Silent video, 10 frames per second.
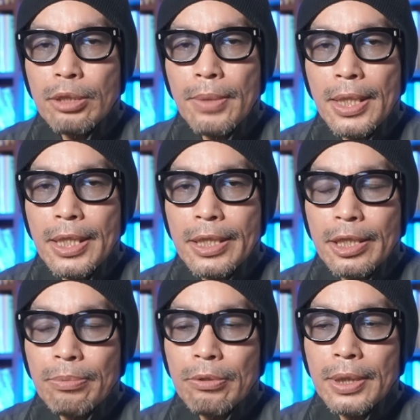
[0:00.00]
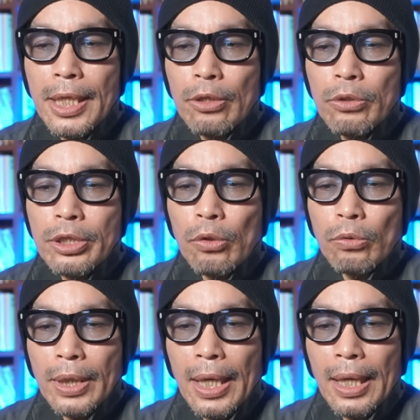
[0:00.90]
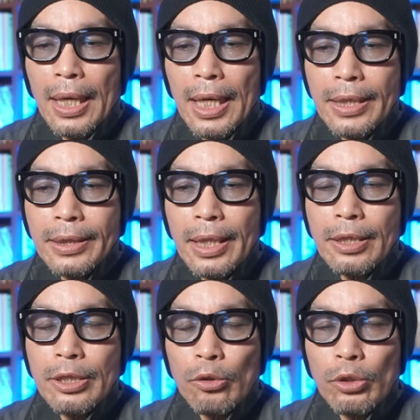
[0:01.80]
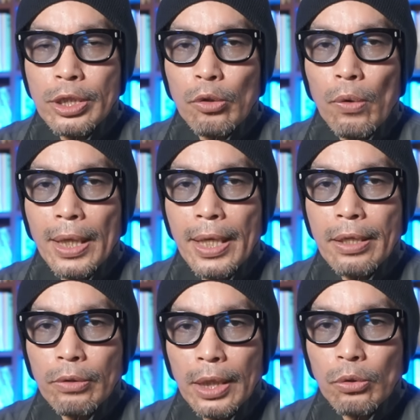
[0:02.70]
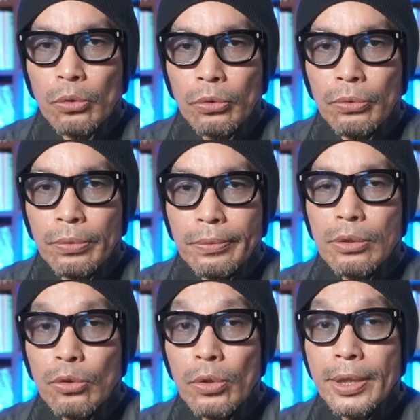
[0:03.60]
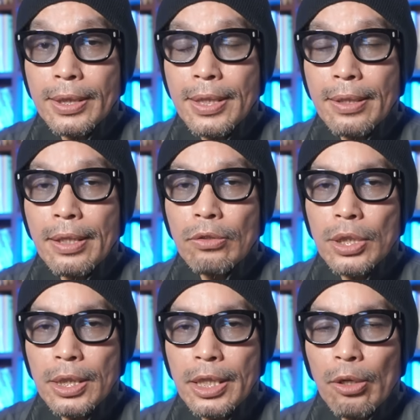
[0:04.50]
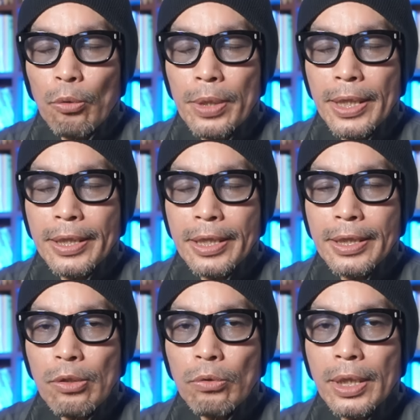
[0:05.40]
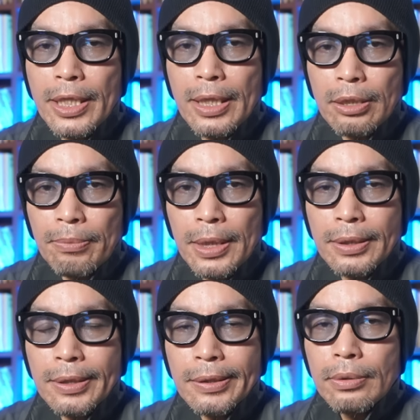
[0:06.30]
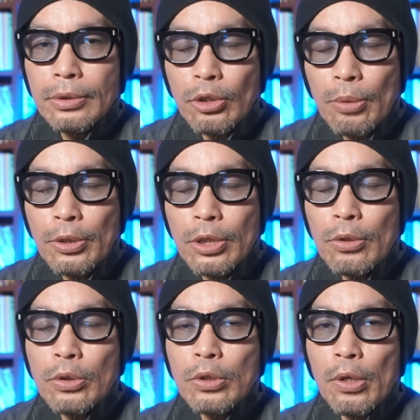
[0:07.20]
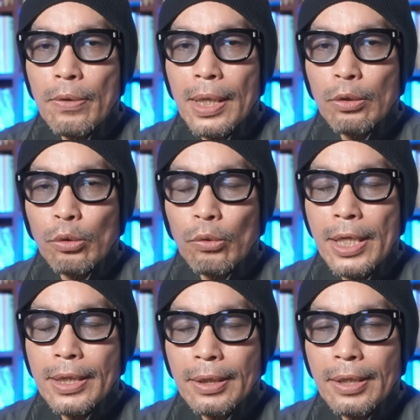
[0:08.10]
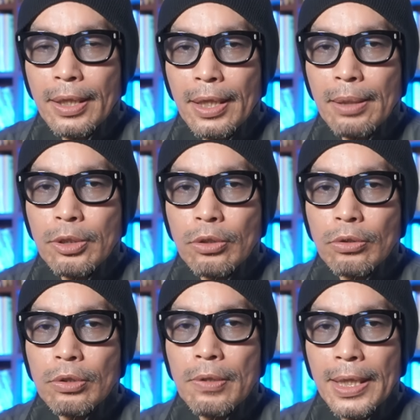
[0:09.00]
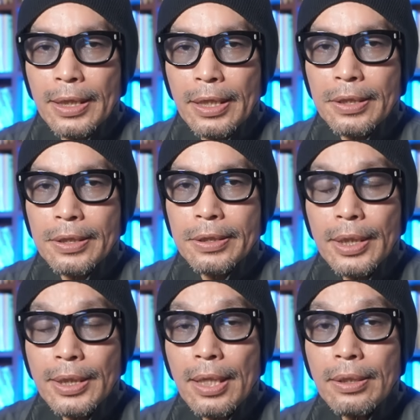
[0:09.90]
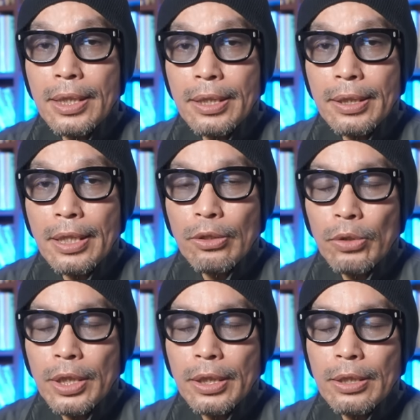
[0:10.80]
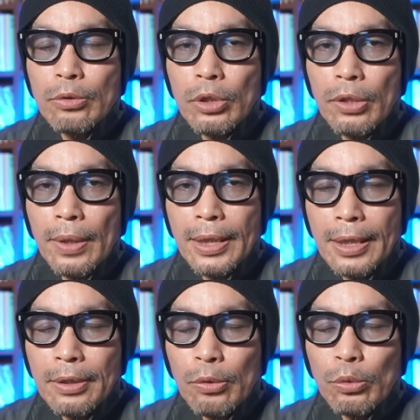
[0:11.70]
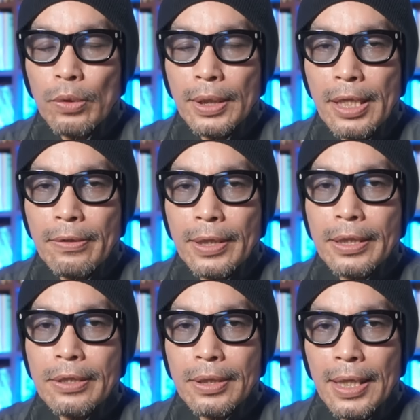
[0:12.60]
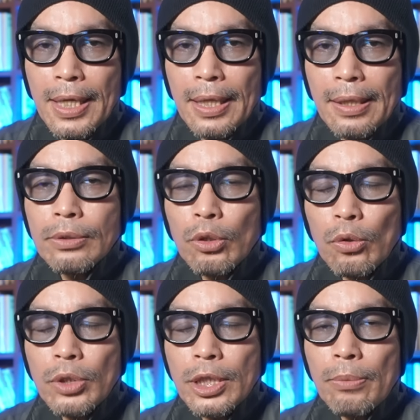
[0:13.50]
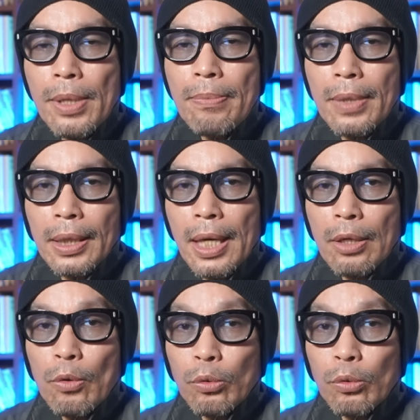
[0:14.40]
つまり自分が寄り添うか、相手に寄り添われるかという、そういった選択肢に怯えてきたような気がします。そしてもちろんそれは大人になってからも続くわけです。いや3人や4人でいるときはなんてことはないわけですが、そのうちのメンバーが